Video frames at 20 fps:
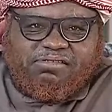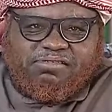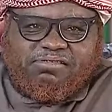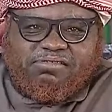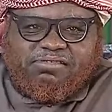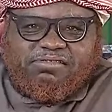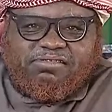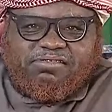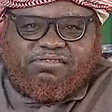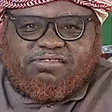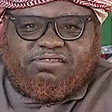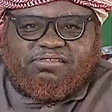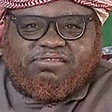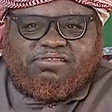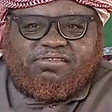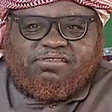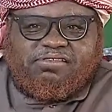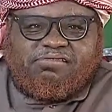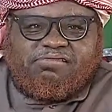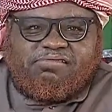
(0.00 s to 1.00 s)
آه،
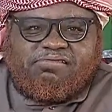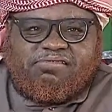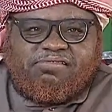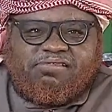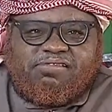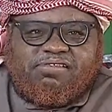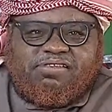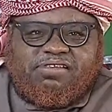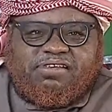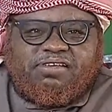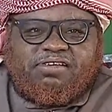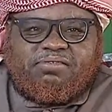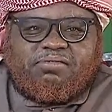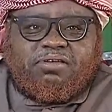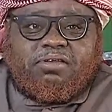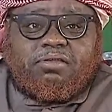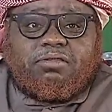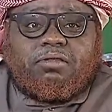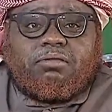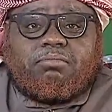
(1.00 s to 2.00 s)
شويه معجنات
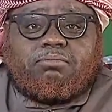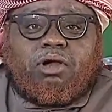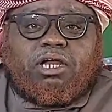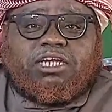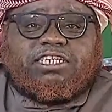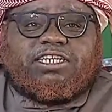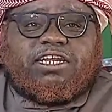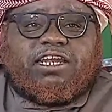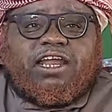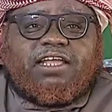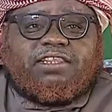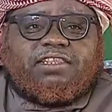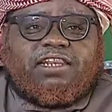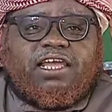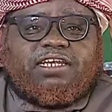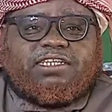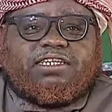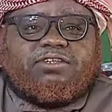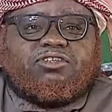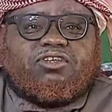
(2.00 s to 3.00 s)

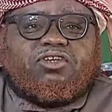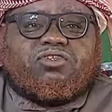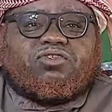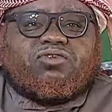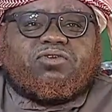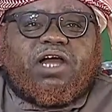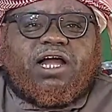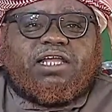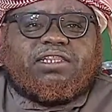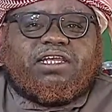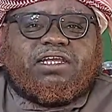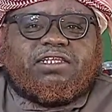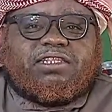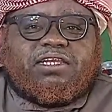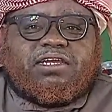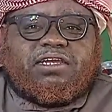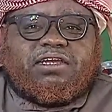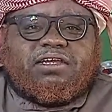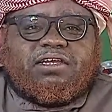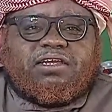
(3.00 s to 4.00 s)
معجنات ليش انتم قاعده
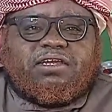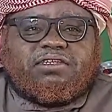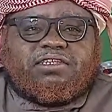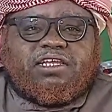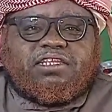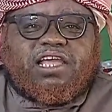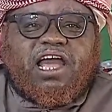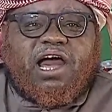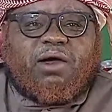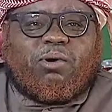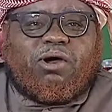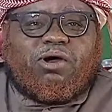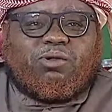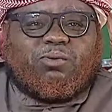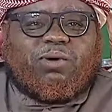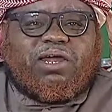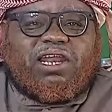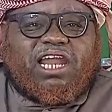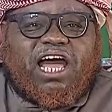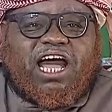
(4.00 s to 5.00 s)

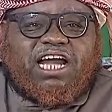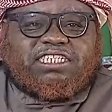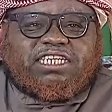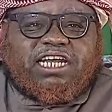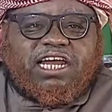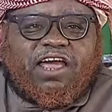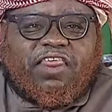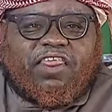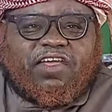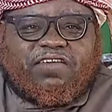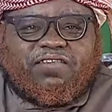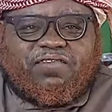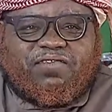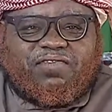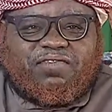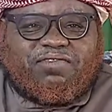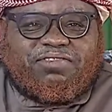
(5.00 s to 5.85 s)
تتقهون ولا عشاء هذا؟